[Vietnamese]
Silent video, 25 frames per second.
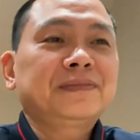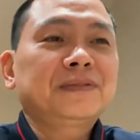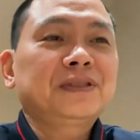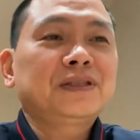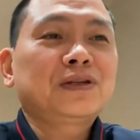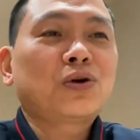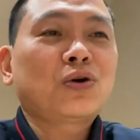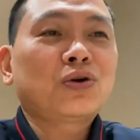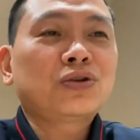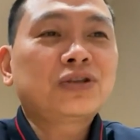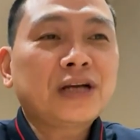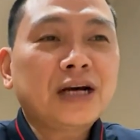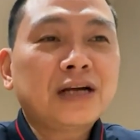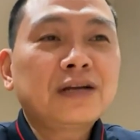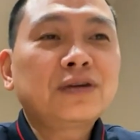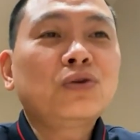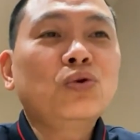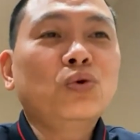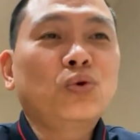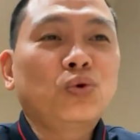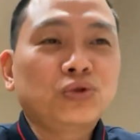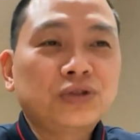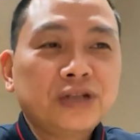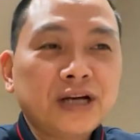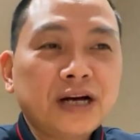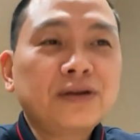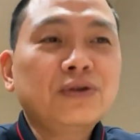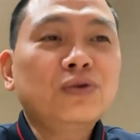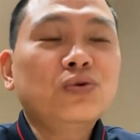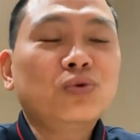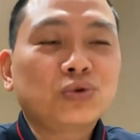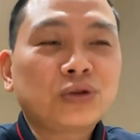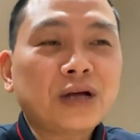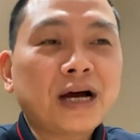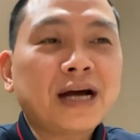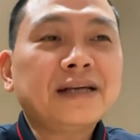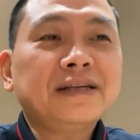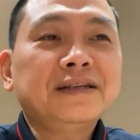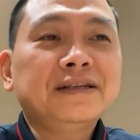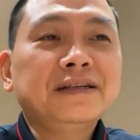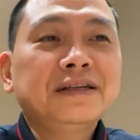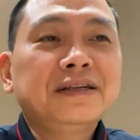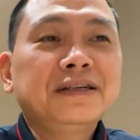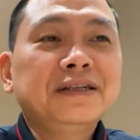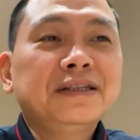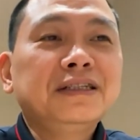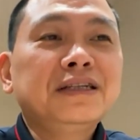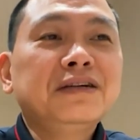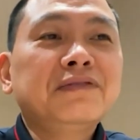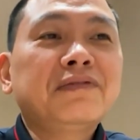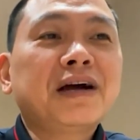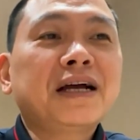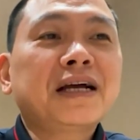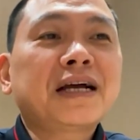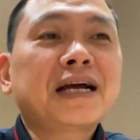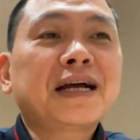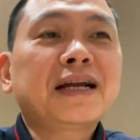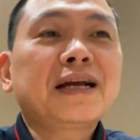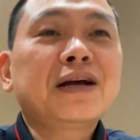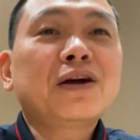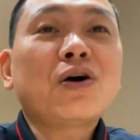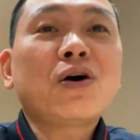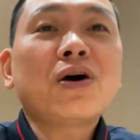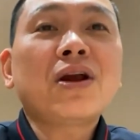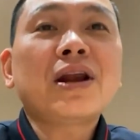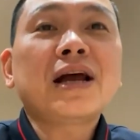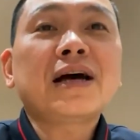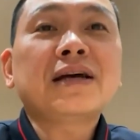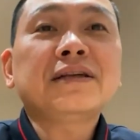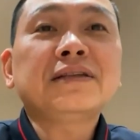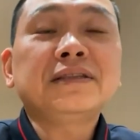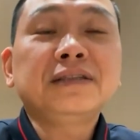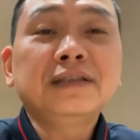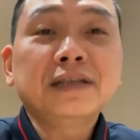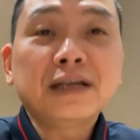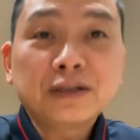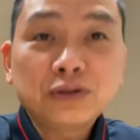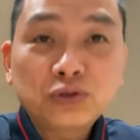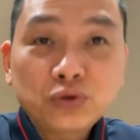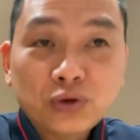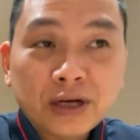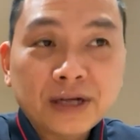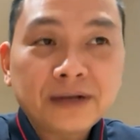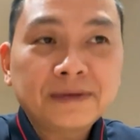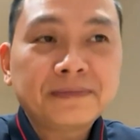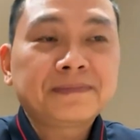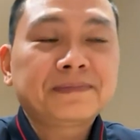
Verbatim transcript: có chân đủ tay. Như vậy cái đấy gọi là nhân duyên.